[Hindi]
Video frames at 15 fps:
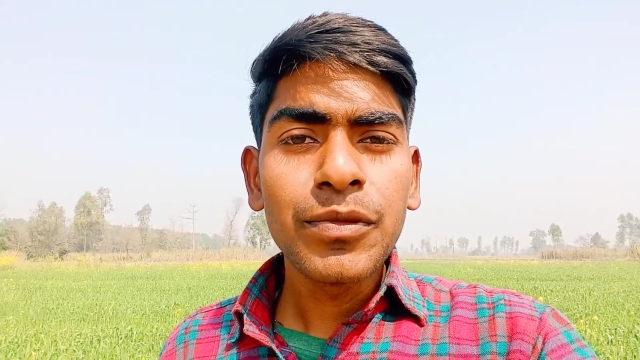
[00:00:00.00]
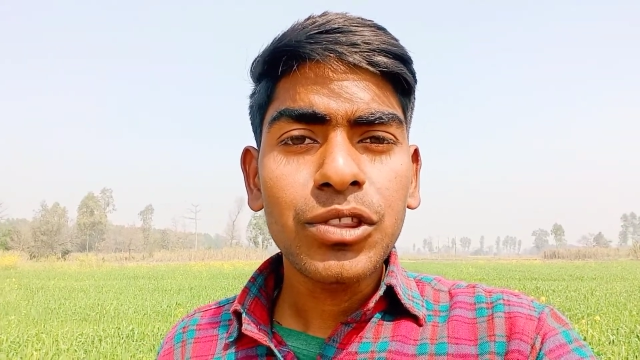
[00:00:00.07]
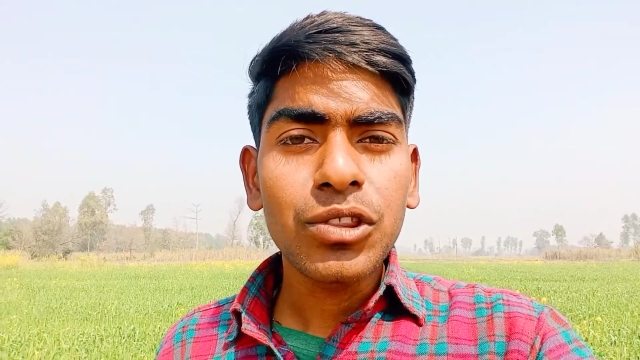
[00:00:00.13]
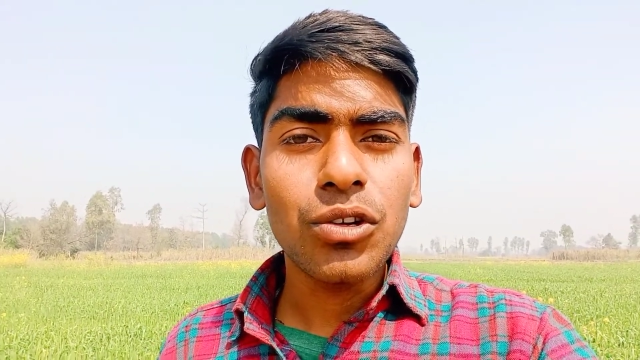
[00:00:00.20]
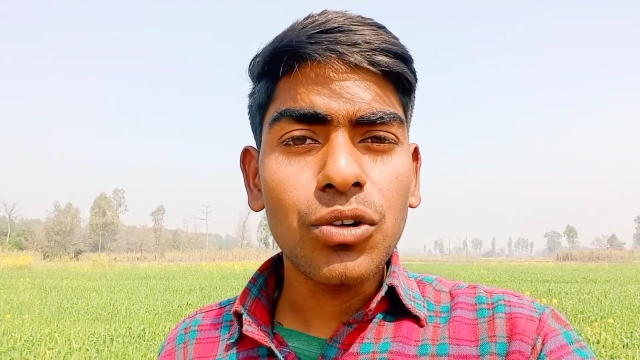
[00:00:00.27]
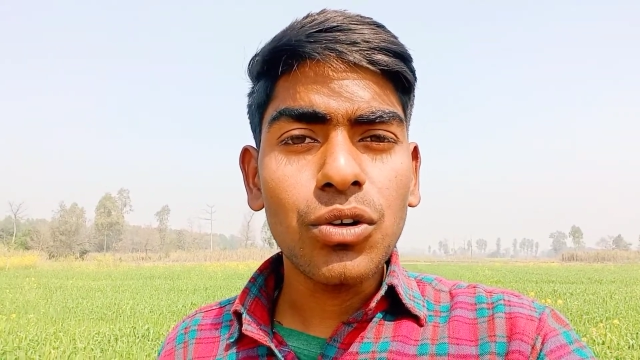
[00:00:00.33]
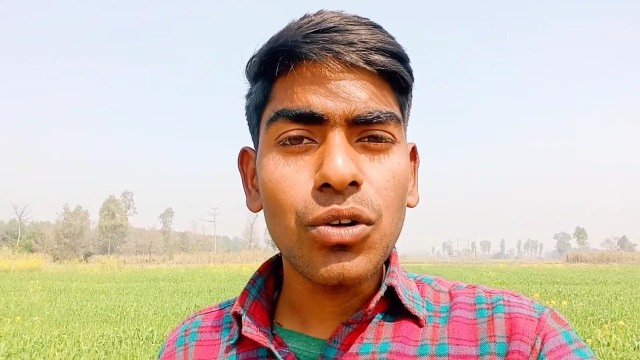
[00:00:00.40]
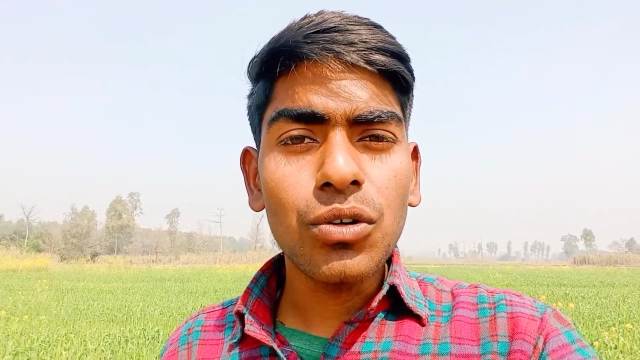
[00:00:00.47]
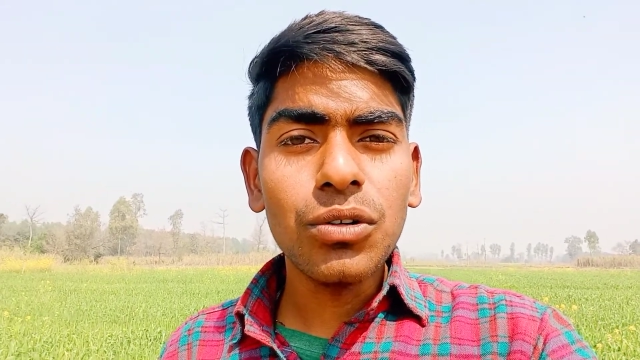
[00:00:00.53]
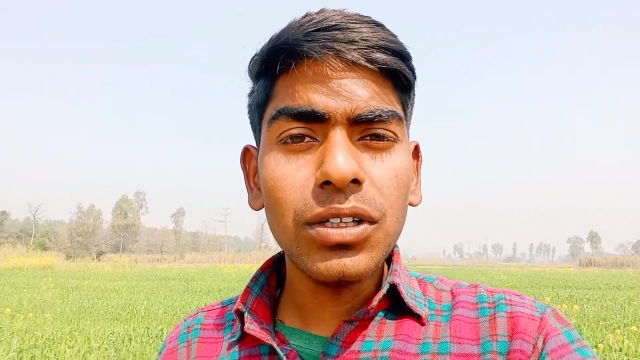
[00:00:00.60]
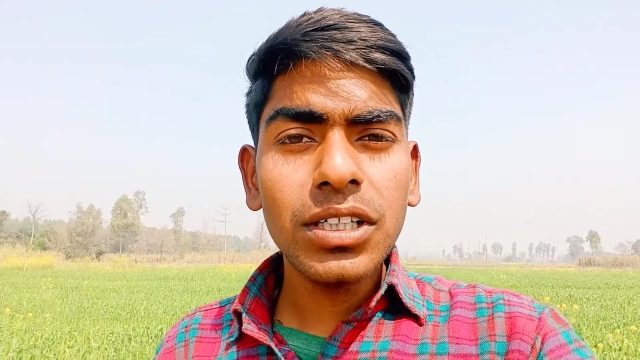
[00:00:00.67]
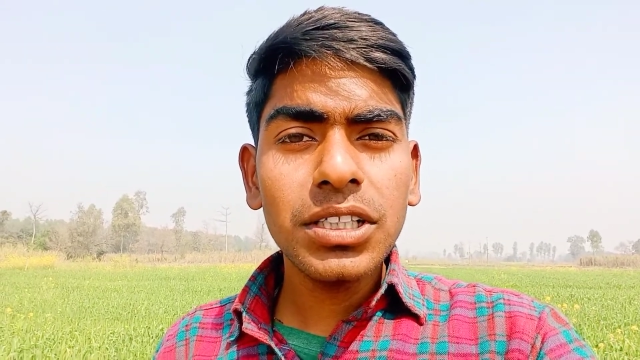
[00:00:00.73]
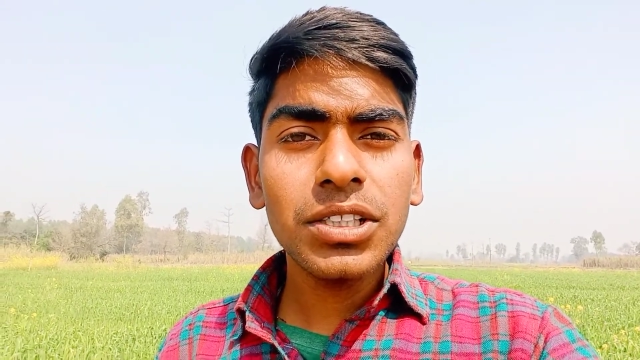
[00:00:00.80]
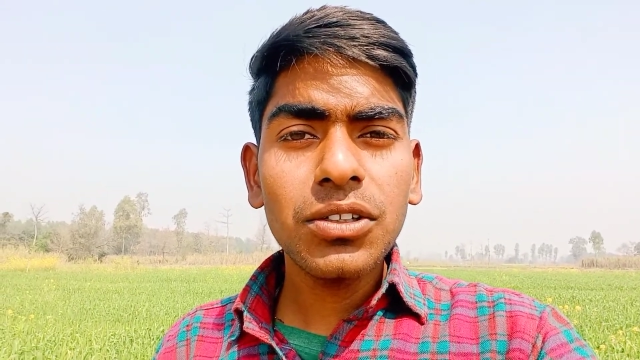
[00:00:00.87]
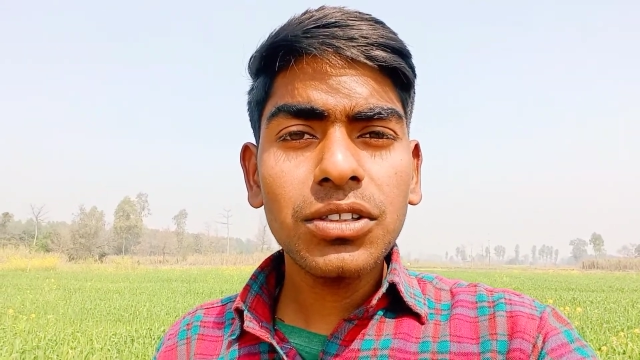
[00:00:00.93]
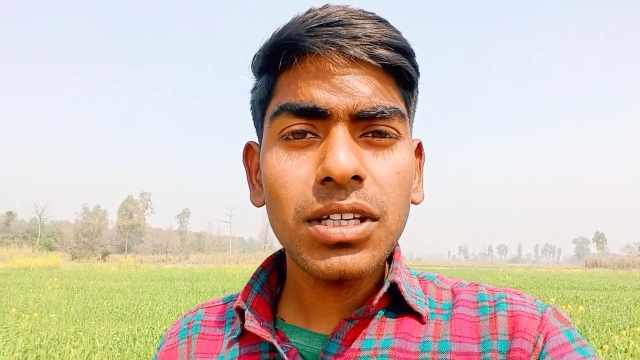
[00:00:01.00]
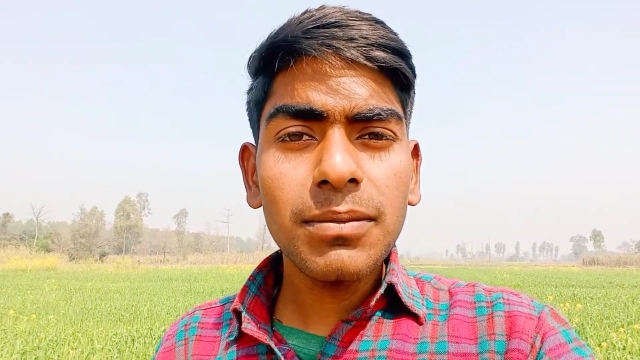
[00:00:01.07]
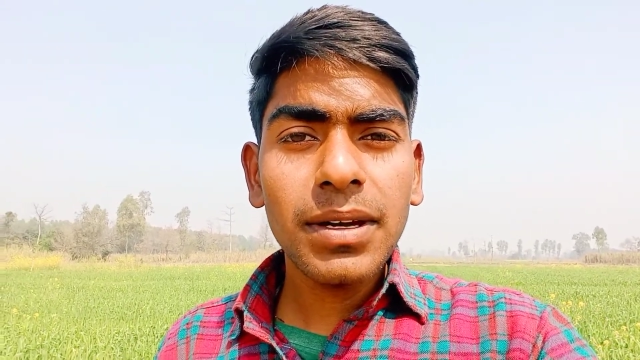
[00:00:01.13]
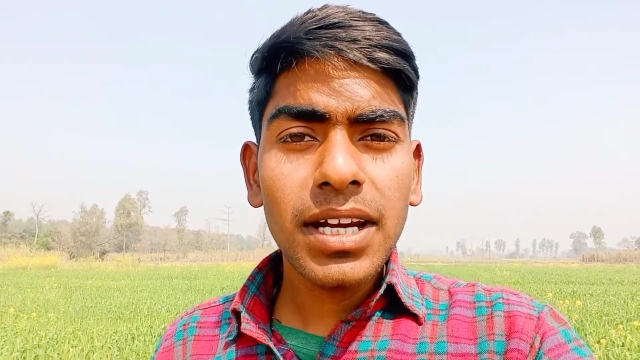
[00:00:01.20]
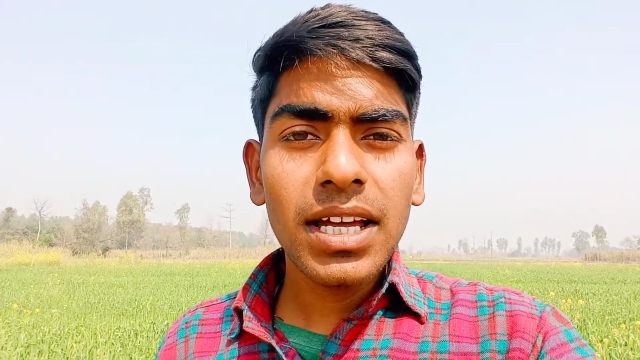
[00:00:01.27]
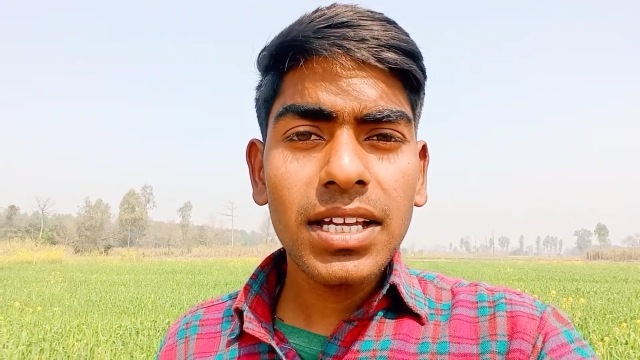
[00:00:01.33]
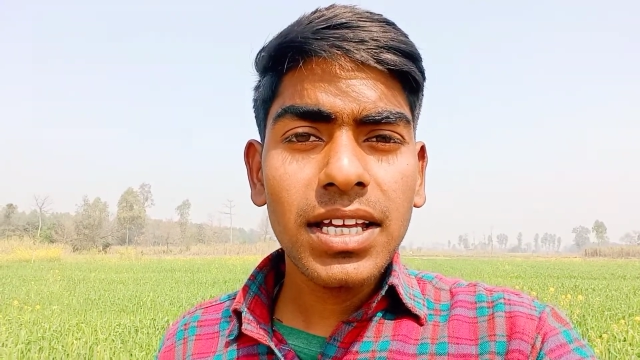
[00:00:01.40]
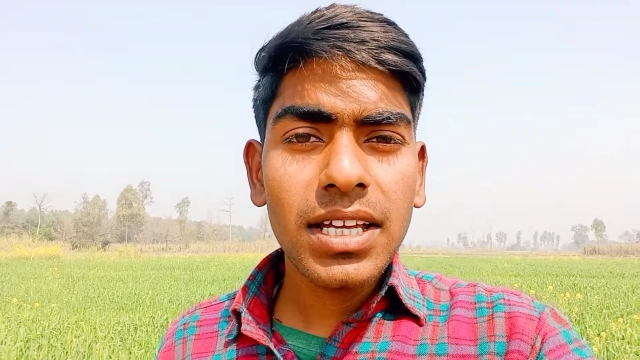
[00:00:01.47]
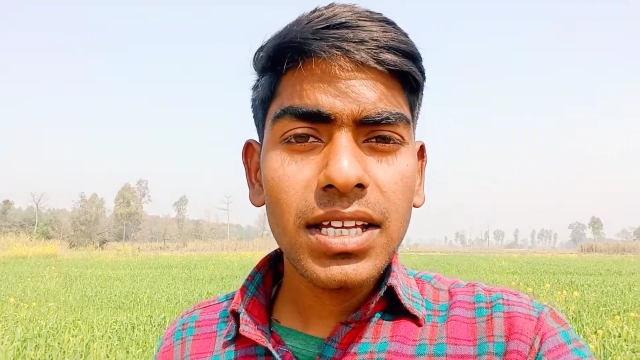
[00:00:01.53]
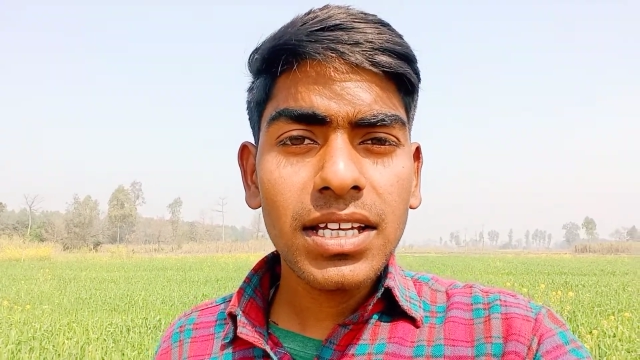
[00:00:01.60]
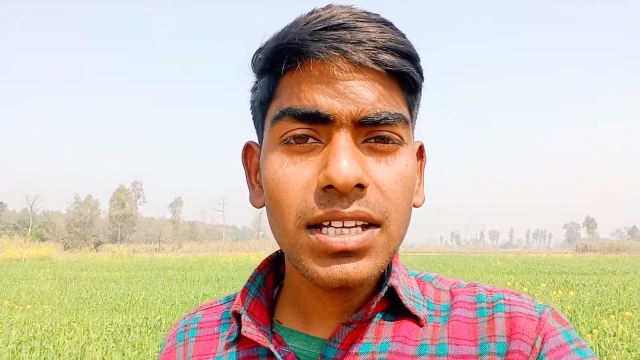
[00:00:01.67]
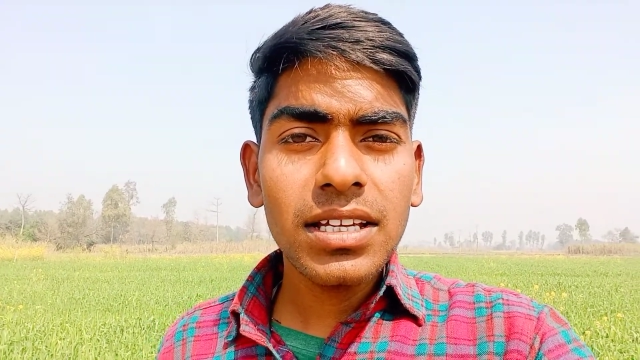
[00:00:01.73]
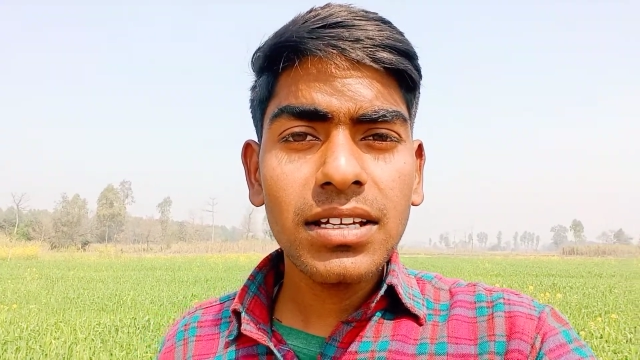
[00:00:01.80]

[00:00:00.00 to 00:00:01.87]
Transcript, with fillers: तो उन टीचरों से मेरा यही